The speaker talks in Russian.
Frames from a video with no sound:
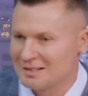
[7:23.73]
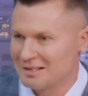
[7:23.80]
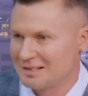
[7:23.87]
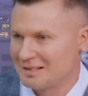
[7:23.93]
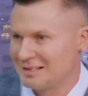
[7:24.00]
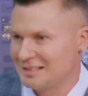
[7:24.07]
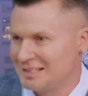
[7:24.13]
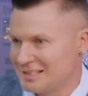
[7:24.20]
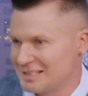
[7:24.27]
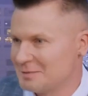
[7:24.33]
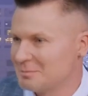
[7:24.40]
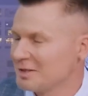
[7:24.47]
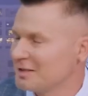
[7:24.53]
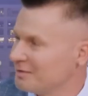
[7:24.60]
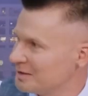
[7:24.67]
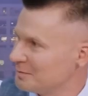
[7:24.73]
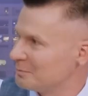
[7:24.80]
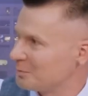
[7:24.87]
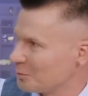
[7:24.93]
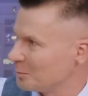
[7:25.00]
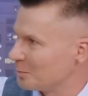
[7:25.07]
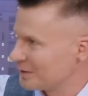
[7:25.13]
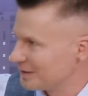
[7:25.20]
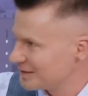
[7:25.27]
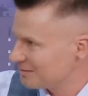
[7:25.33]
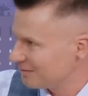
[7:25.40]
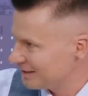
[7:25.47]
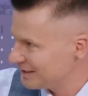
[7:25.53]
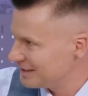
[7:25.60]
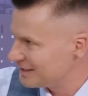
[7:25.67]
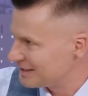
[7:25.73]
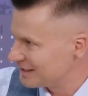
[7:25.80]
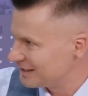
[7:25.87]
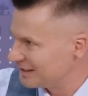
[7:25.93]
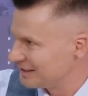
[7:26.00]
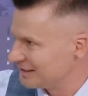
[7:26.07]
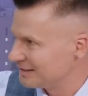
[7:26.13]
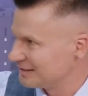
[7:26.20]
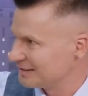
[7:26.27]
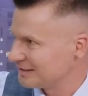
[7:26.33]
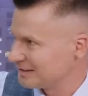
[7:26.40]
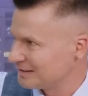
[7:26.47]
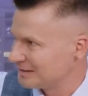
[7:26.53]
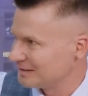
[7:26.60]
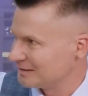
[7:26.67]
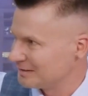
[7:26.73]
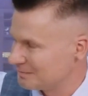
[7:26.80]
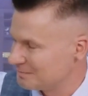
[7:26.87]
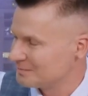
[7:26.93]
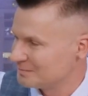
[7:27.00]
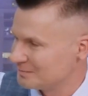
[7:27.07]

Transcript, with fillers: А, если мы говорим про производителей, а,